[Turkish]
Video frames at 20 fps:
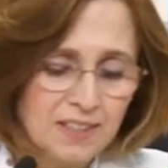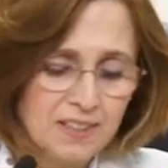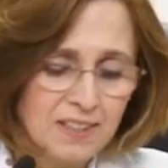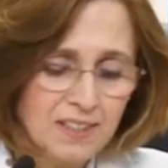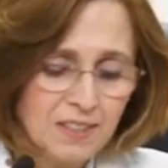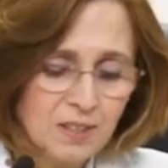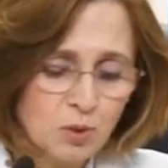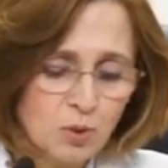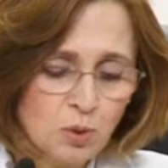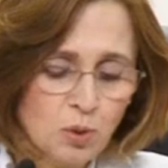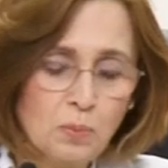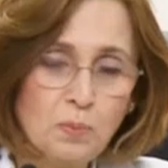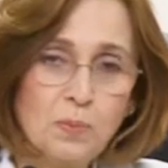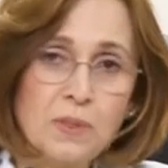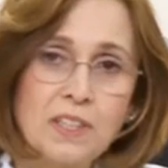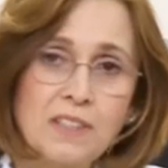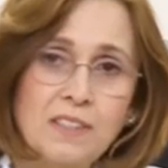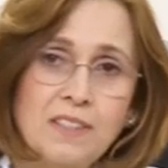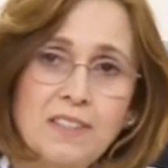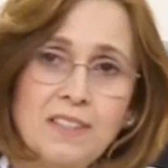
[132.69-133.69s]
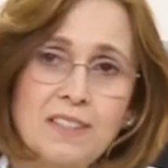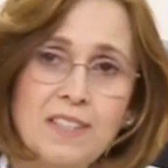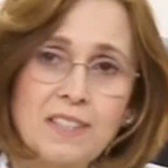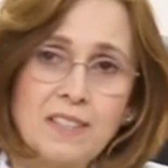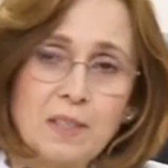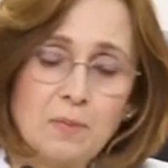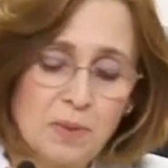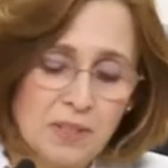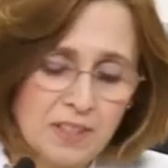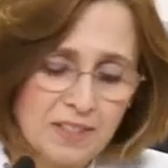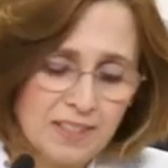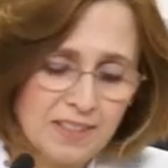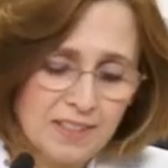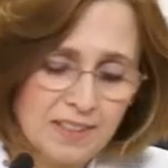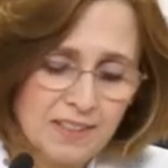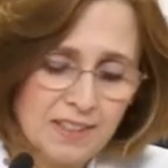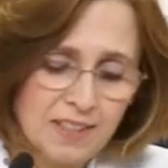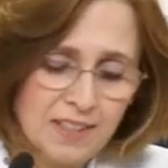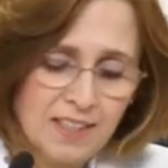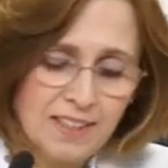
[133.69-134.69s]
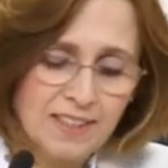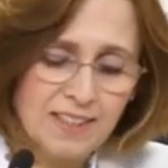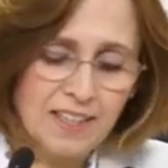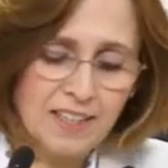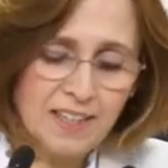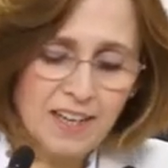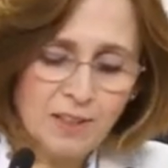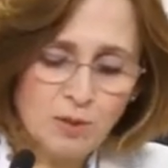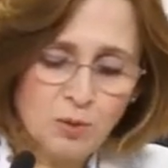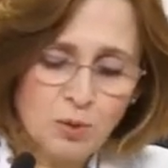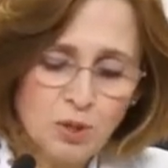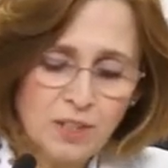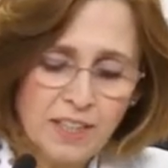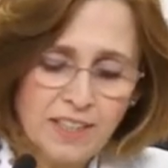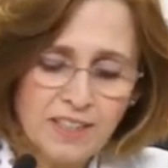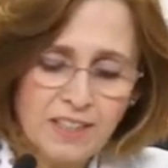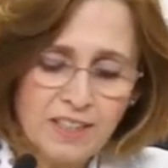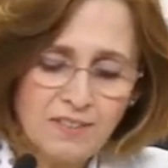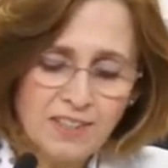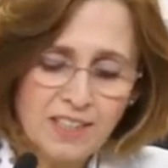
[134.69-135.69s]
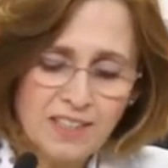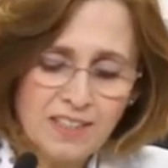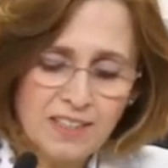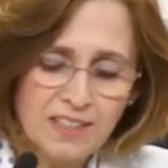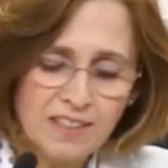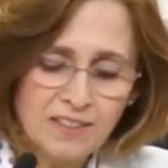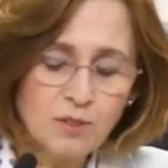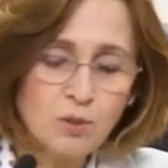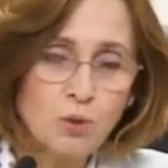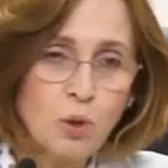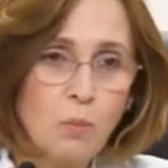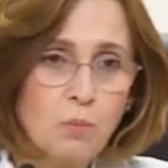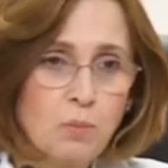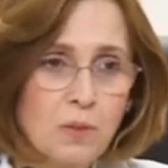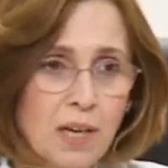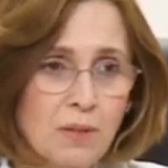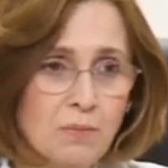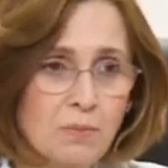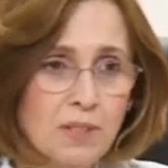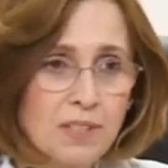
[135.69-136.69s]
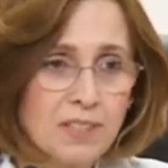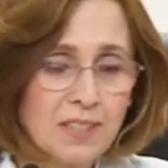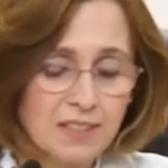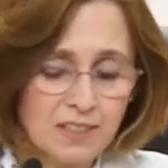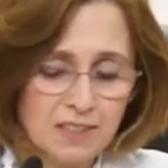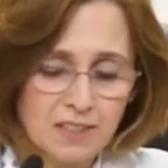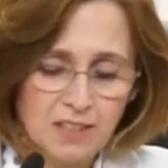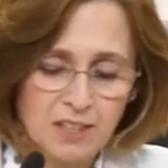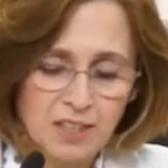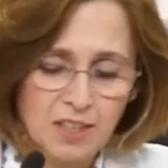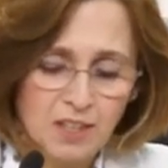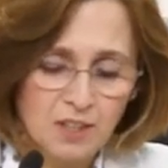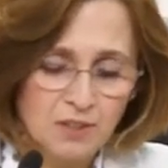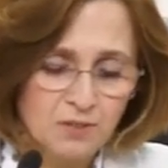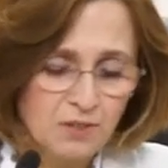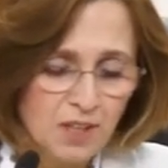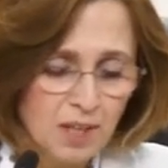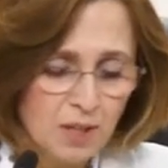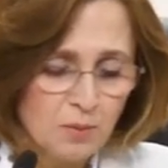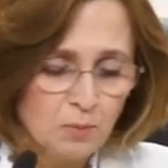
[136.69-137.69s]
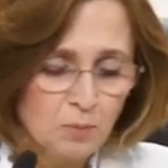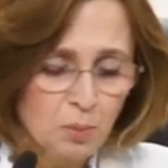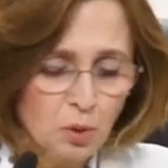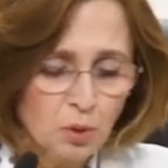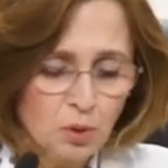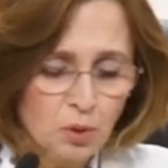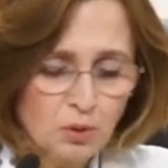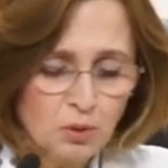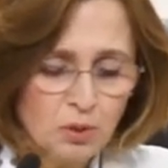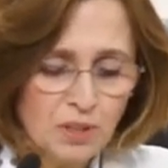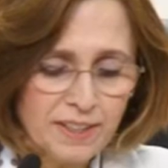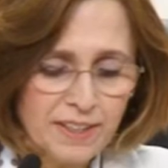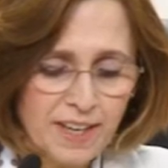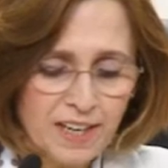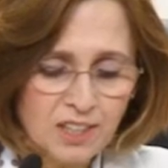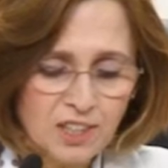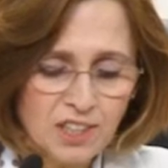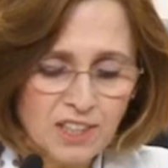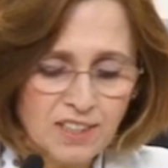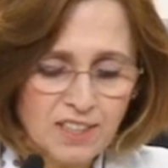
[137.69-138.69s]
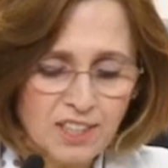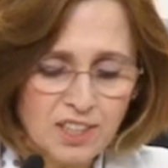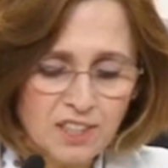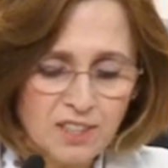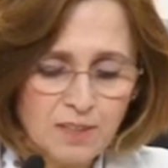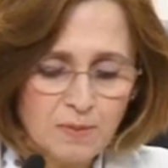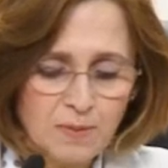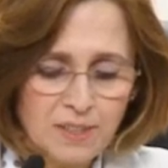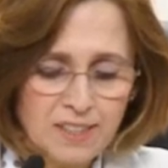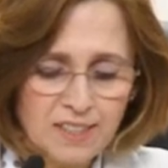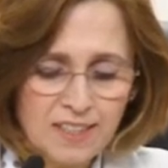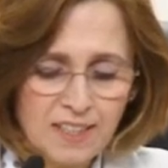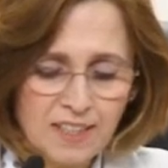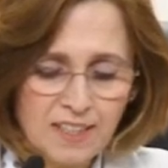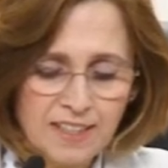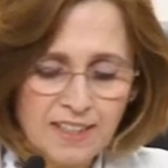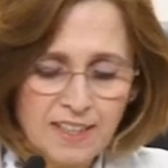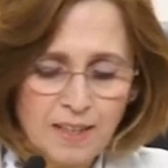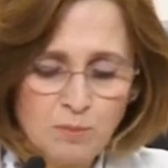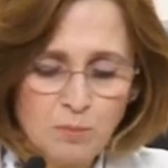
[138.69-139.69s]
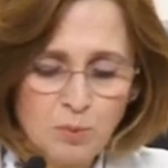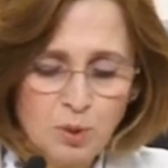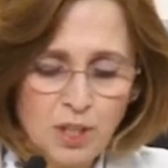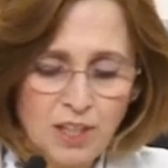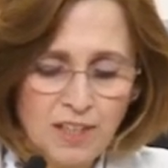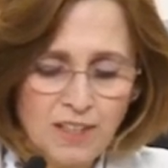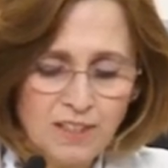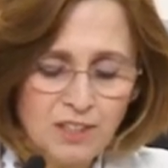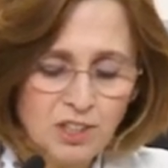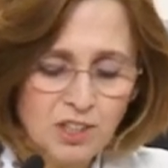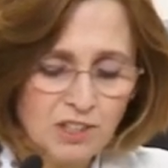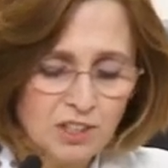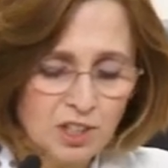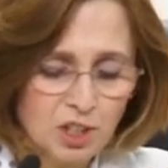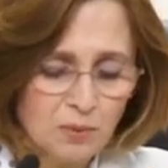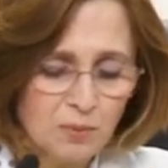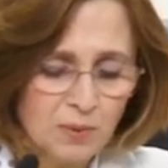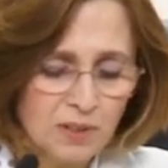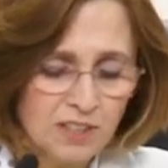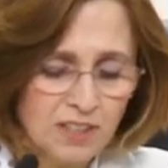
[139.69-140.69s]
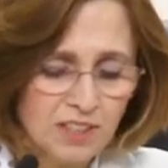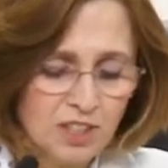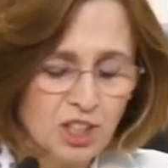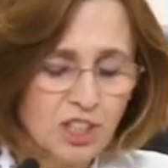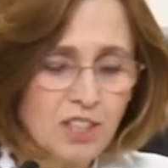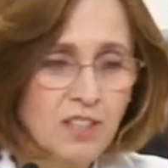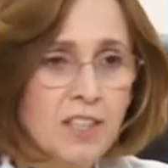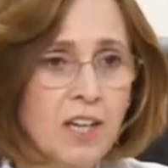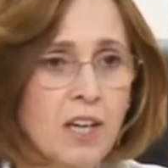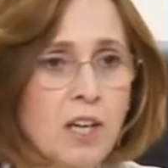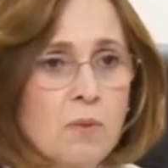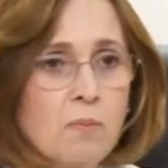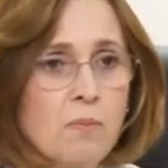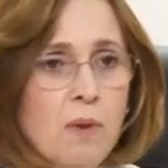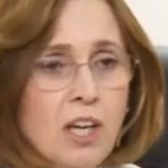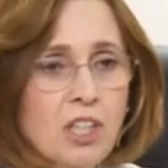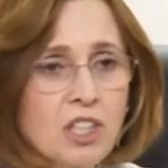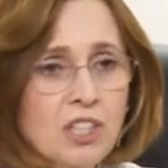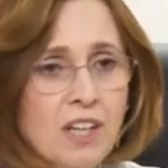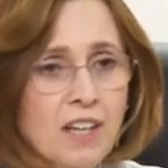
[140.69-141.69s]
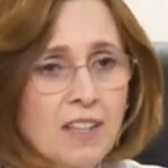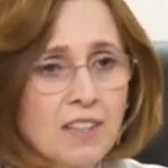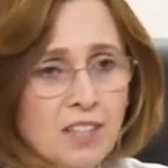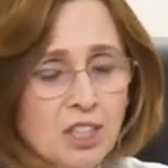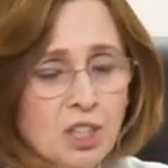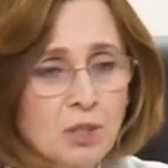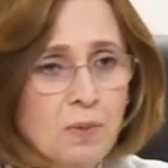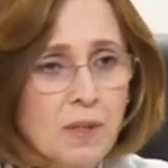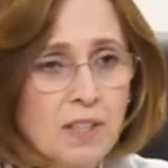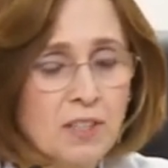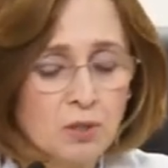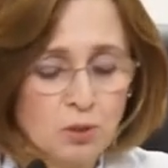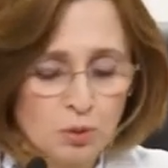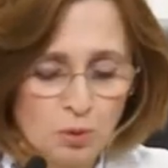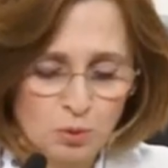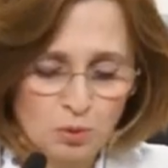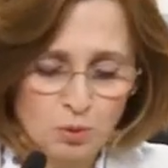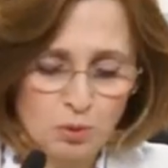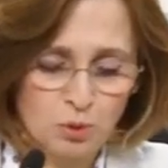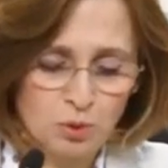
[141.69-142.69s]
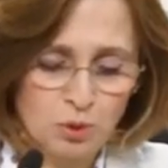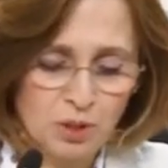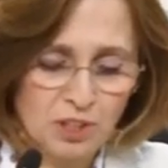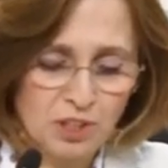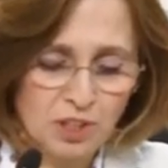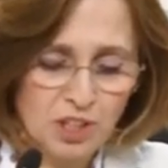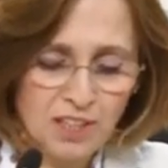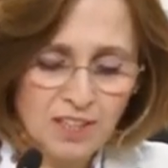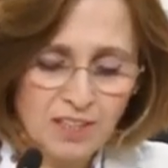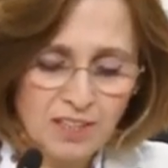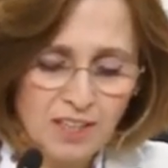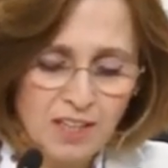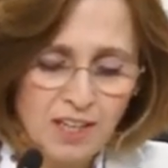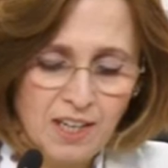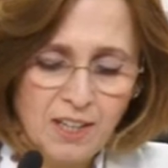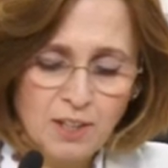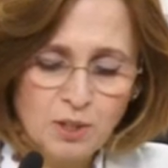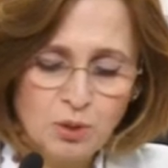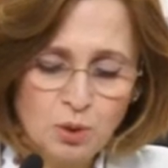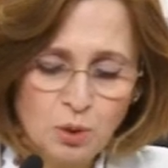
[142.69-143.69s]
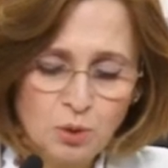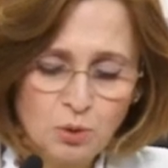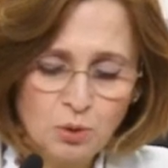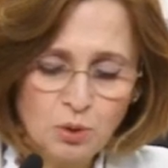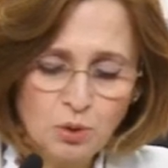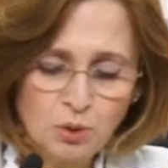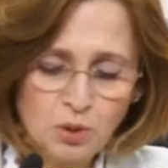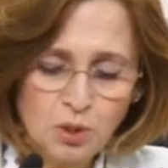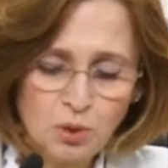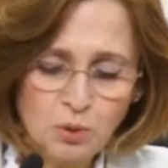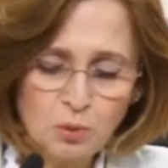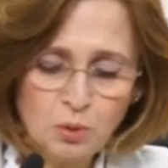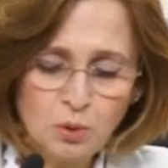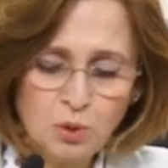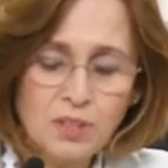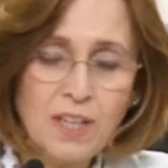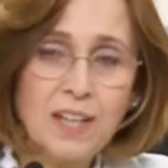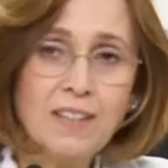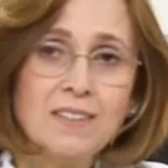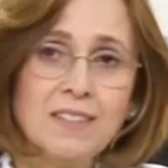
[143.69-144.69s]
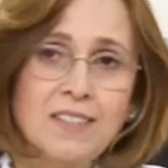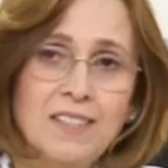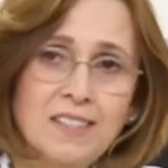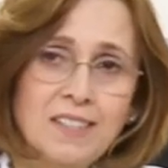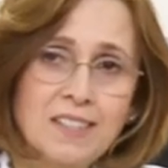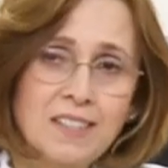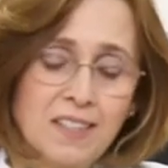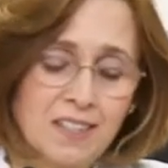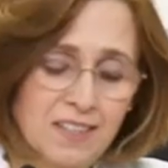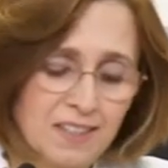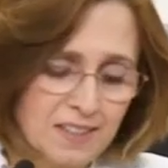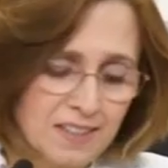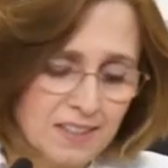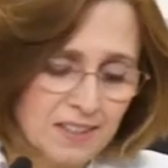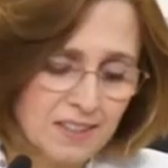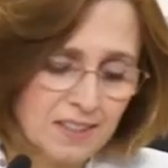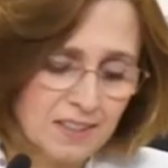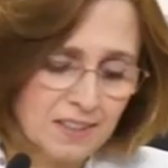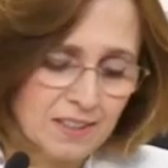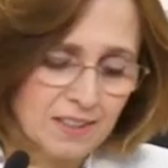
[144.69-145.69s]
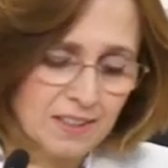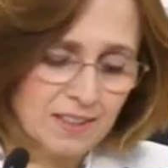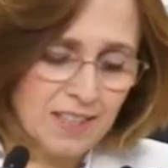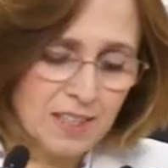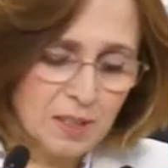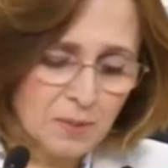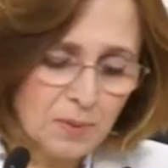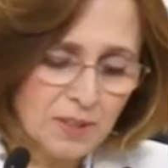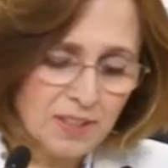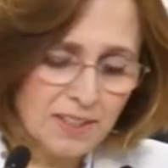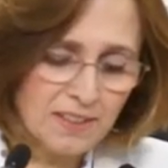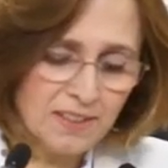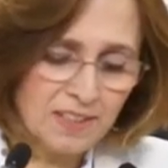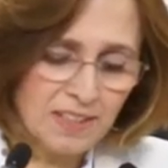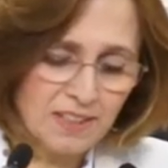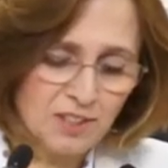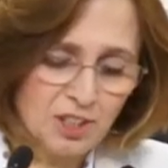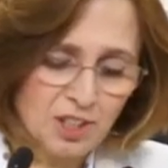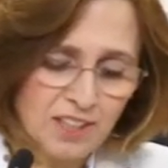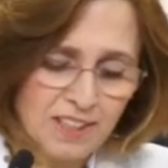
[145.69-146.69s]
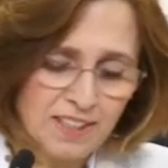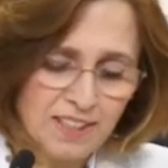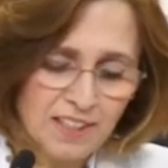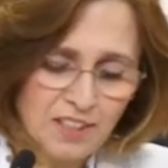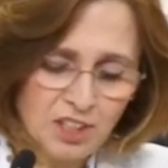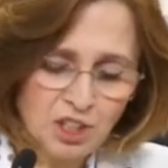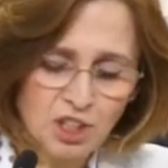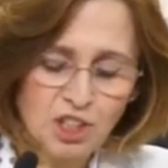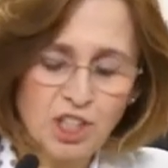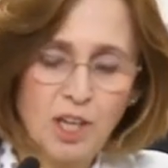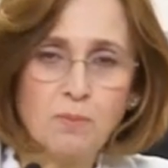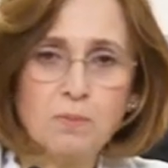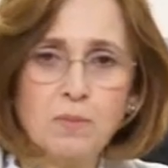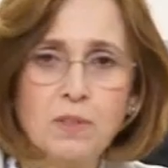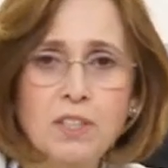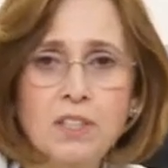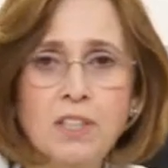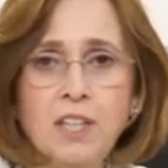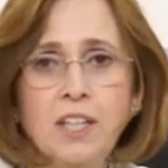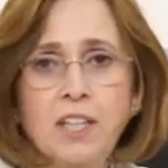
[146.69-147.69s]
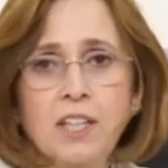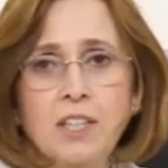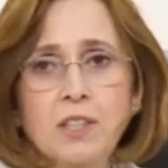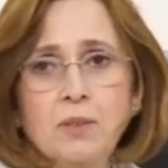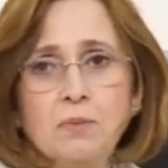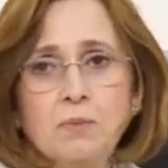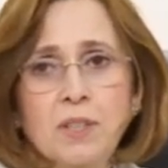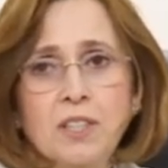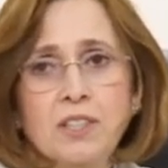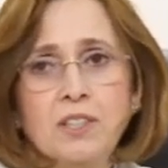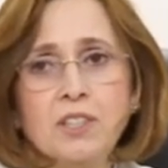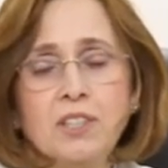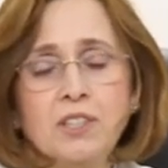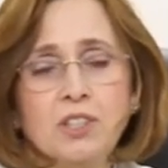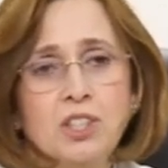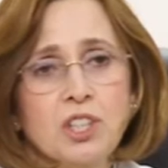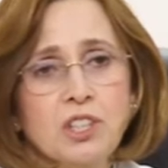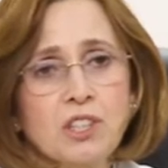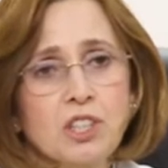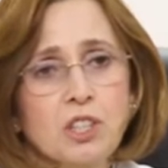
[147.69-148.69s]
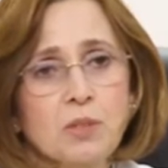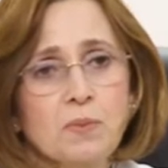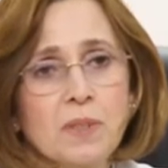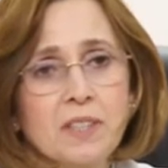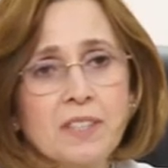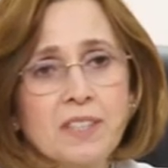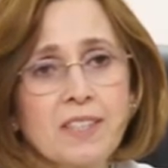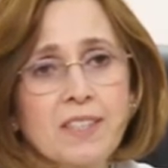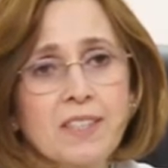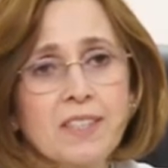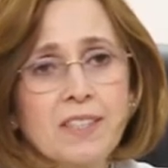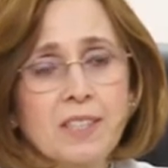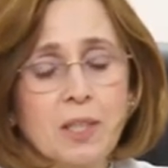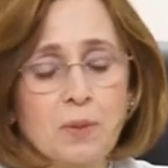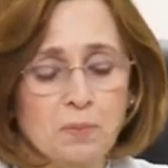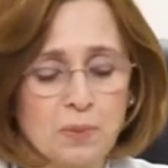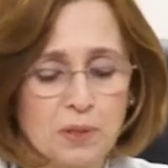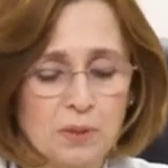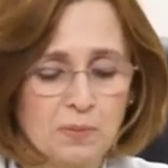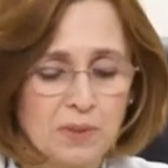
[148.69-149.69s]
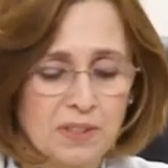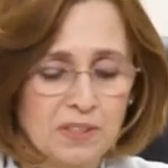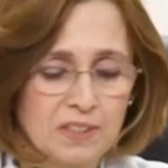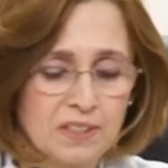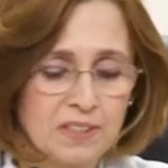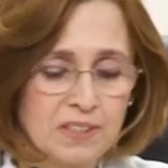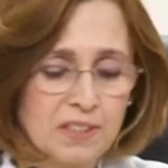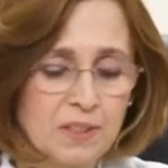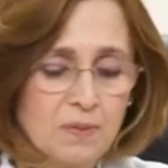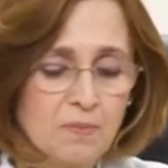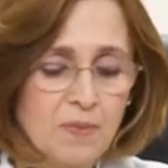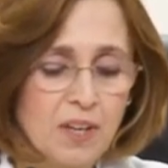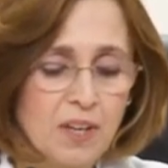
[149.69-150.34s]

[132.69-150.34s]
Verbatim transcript: risk gruplarının tespiti, yerel düzeyde verilerin toplanması ve bu konuda gerçekleştirilmesi gereken müdahale çalışmaları için başlangıç bilgisi oluşturacak Sonucunda ulusal risk haritasının tespit edileceği geniş çaplı bir çalışmada yapılmalıdır.